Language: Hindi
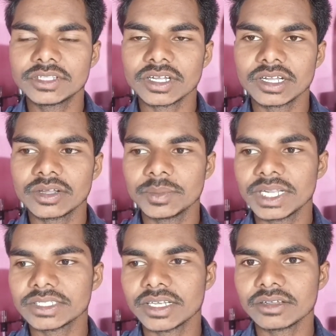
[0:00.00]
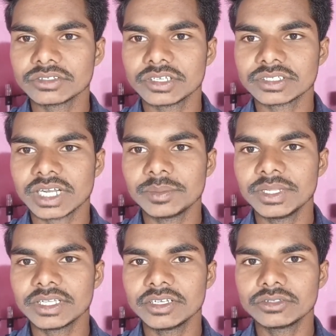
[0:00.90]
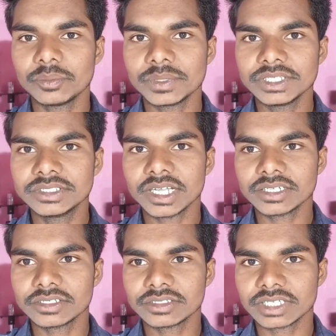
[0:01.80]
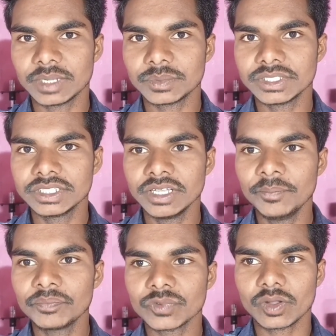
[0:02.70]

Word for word: तक अगर मेरा चैनल को सब्सक्राइब नहीं किया तो प्लीज़ जाकर सब्सक्राइब कीजिए